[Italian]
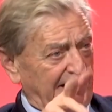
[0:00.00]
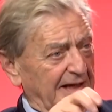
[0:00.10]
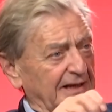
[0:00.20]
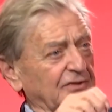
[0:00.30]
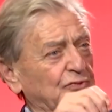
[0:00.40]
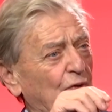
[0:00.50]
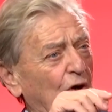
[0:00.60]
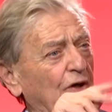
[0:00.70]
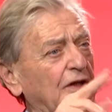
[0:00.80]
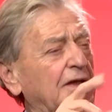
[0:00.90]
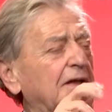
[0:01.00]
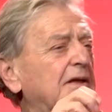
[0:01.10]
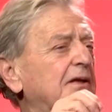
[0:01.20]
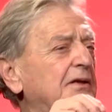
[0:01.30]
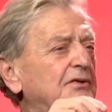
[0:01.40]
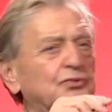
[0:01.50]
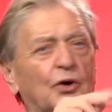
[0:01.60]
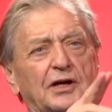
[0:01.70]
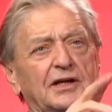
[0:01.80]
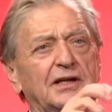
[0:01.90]
i suoi, i
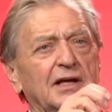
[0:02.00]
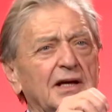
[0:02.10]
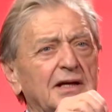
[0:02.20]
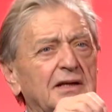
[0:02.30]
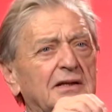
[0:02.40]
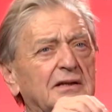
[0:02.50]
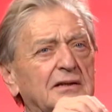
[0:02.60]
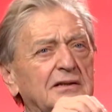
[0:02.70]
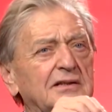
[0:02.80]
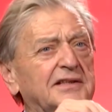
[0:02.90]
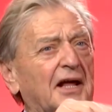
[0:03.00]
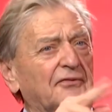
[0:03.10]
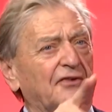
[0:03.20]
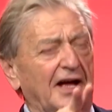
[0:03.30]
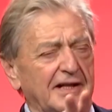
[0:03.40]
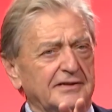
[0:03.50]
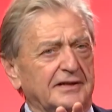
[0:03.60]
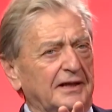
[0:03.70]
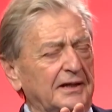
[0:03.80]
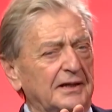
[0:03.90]
suoi i
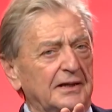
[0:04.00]
interventi,